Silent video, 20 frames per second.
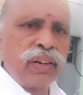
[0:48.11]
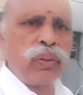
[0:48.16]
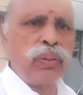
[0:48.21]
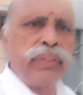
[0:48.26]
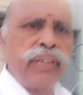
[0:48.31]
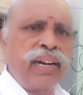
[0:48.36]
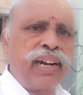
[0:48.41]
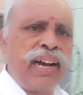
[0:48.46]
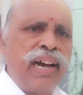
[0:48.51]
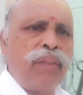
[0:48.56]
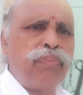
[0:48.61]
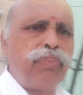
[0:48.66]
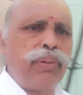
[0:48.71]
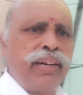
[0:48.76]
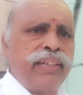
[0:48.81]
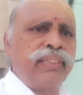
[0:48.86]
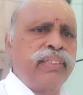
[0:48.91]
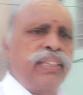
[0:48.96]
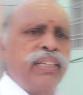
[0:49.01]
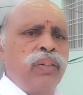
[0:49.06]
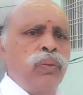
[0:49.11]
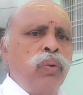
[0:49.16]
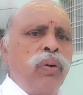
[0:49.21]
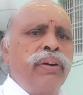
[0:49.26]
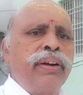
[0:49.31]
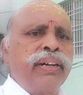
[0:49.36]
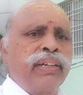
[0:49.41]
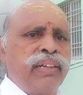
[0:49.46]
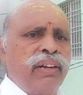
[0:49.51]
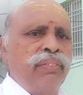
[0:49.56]
கொஞ்சம் காப்பாற்று
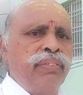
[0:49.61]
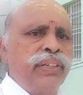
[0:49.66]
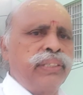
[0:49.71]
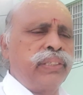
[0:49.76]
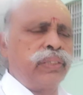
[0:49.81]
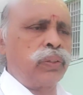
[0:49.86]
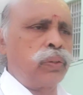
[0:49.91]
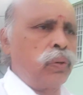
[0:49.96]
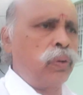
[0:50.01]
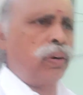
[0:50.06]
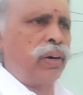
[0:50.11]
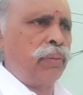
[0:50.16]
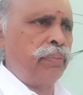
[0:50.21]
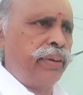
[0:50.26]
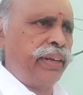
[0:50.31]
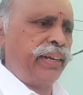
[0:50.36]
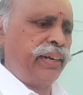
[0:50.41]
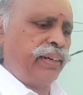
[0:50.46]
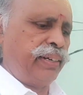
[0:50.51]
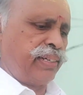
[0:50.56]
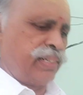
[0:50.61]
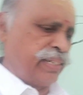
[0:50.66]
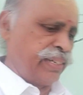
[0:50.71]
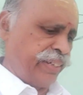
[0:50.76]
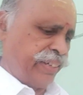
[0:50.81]
உங்ககிட்ட வச்சுக்கோ அப்படின்னு